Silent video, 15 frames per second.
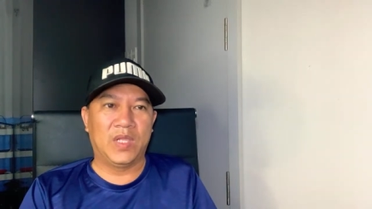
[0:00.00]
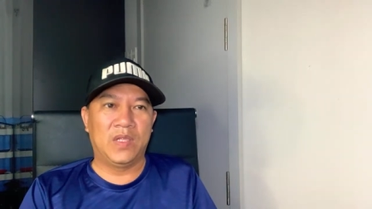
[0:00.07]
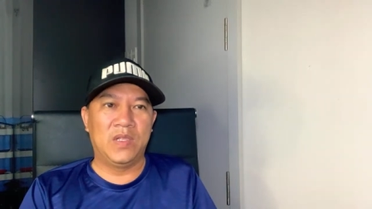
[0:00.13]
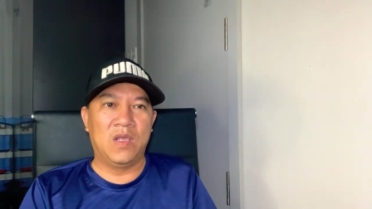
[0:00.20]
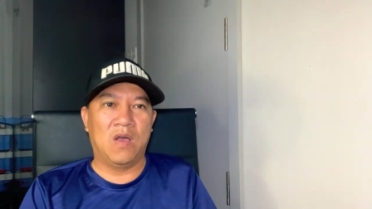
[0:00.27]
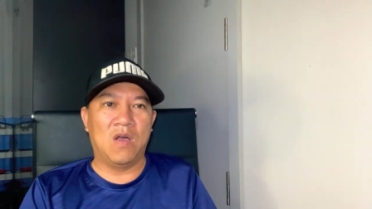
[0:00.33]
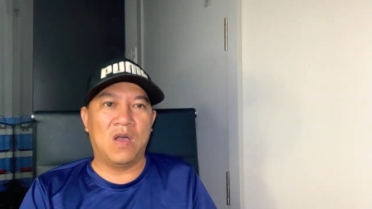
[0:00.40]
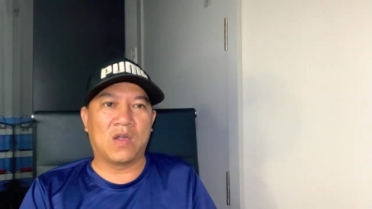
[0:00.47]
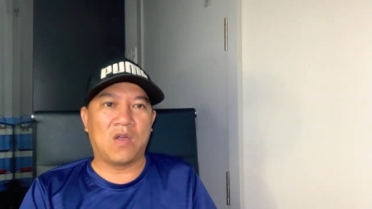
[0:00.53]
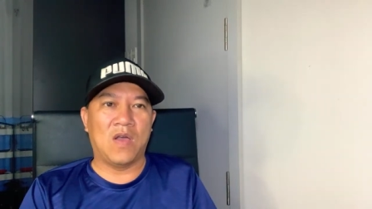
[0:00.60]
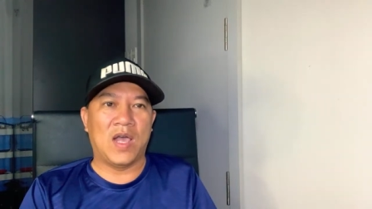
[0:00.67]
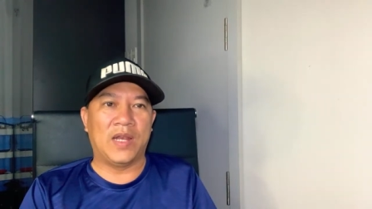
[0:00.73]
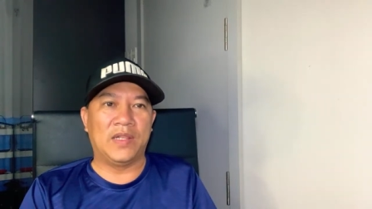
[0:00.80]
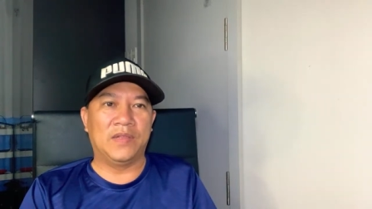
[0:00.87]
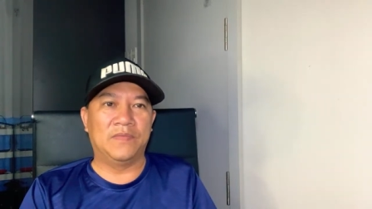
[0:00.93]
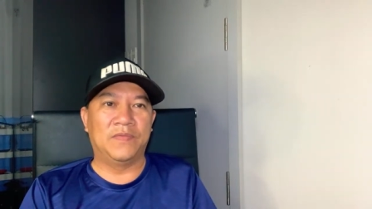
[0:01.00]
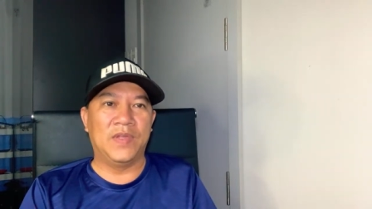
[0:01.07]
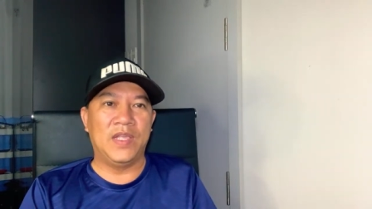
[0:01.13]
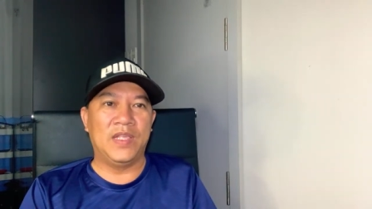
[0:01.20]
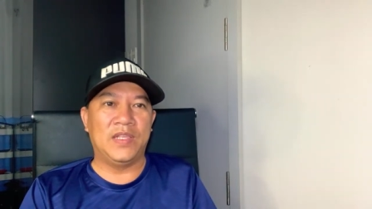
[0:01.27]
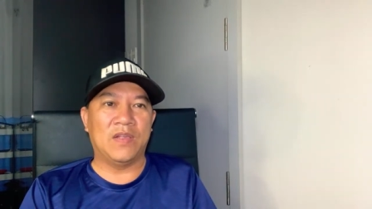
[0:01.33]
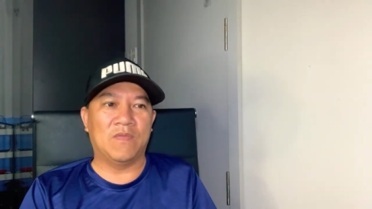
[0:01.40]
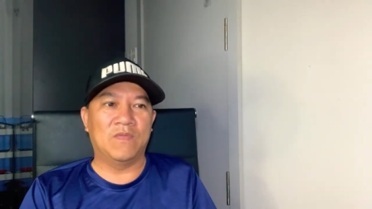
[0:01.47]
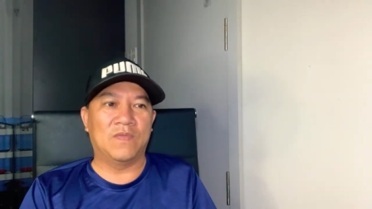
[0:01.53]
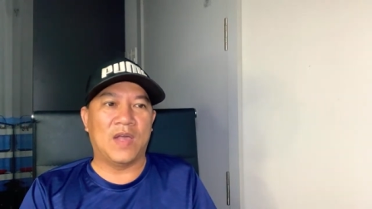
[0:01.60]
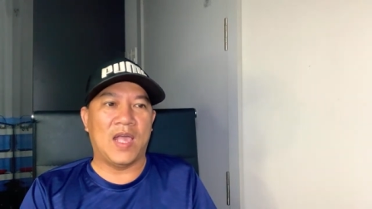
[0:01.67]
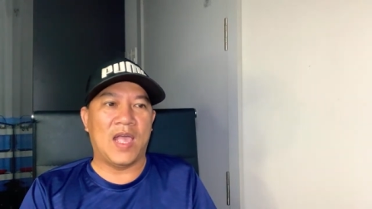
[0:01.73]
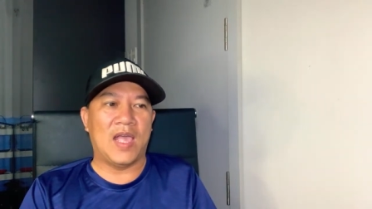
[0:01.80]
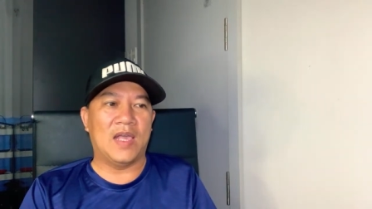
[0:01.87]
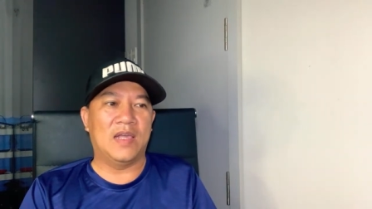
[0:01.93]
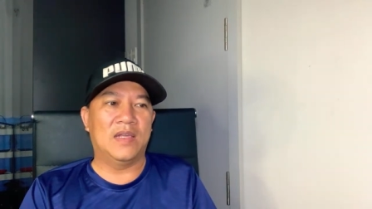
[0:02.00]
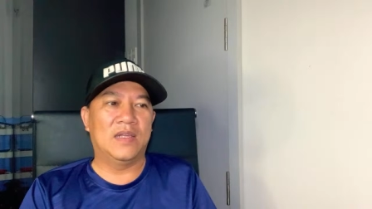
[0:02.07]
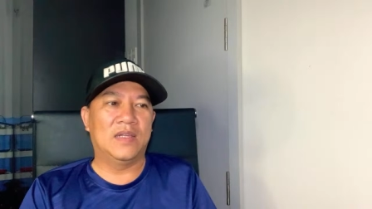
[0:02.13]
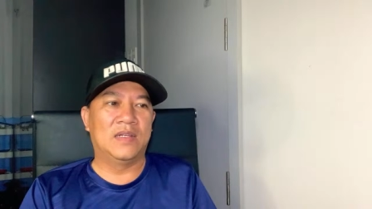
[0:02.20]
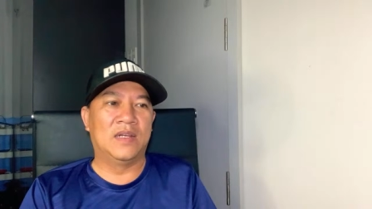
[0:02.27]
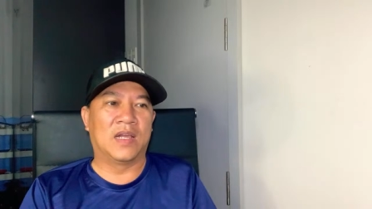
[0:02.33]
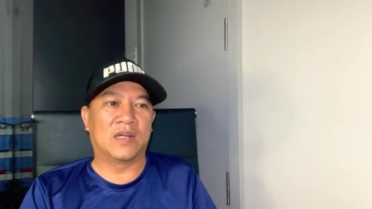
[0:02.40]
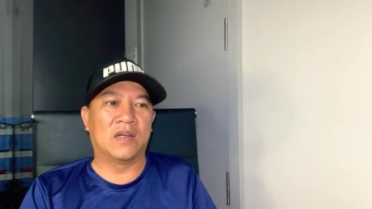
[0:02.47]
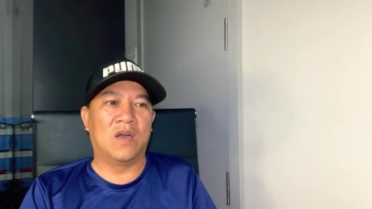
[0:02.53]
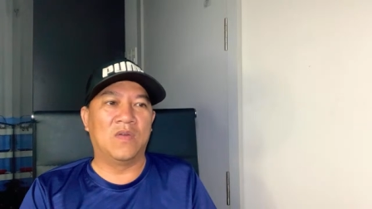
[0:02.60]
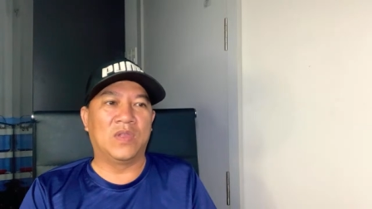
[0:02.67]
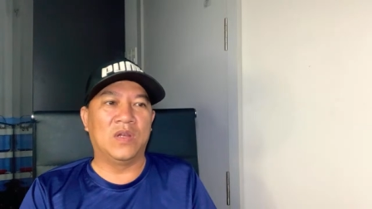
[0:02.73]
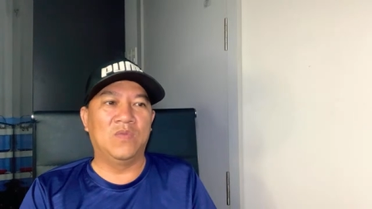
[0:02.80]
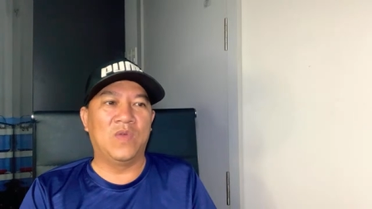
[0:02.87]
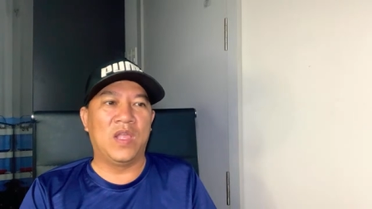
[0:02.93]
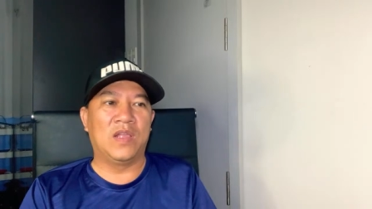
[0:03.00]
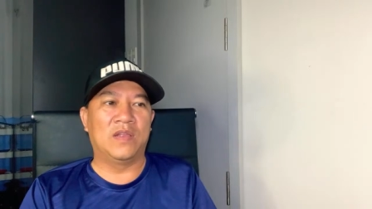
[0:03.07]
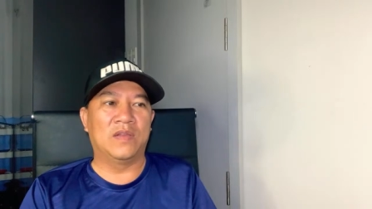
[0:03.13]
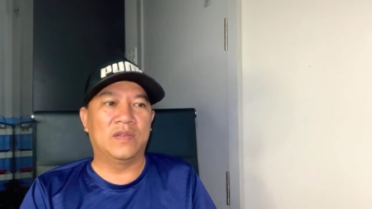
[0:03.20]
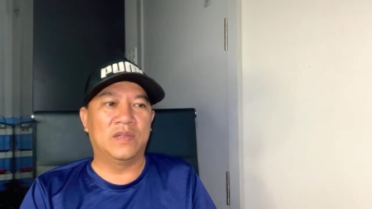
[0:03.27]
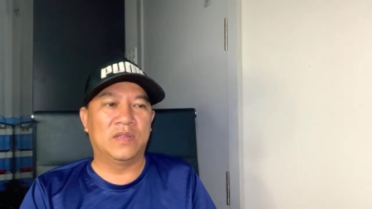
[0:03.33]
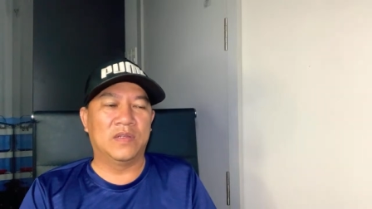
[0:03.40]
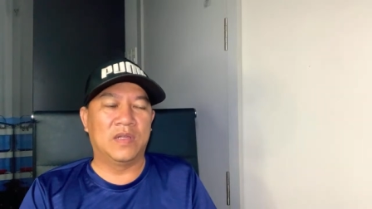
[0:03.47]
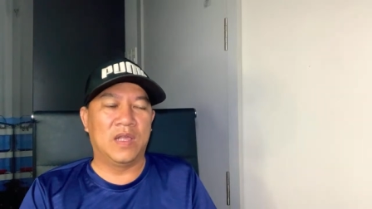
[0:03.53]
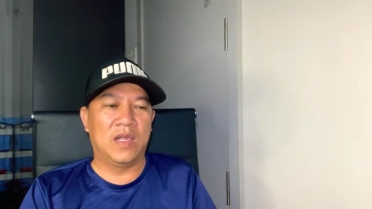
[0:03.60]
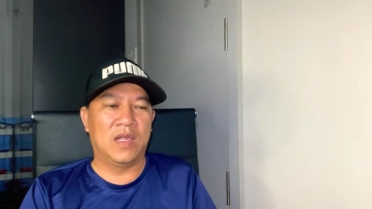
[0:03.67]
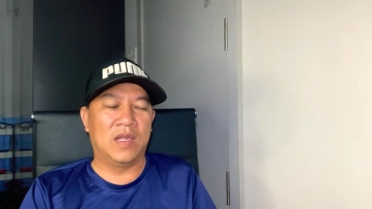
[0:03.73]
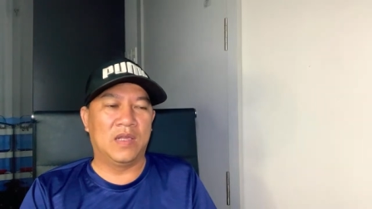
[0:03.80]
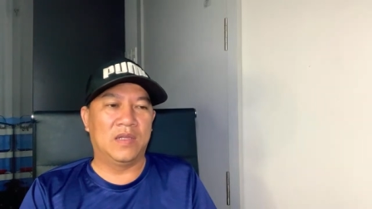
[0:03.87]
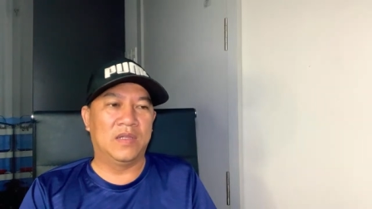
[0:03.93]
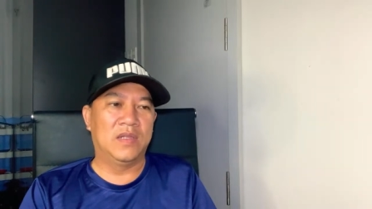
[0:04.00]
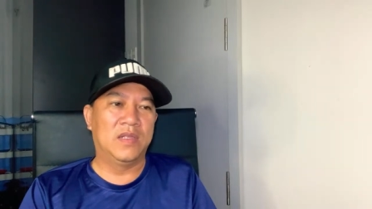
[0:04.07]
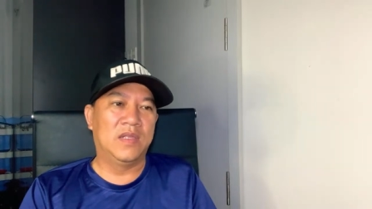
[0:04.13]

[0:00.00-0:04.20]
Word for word: do có hành vi chống phá lật đổ chính quyền à,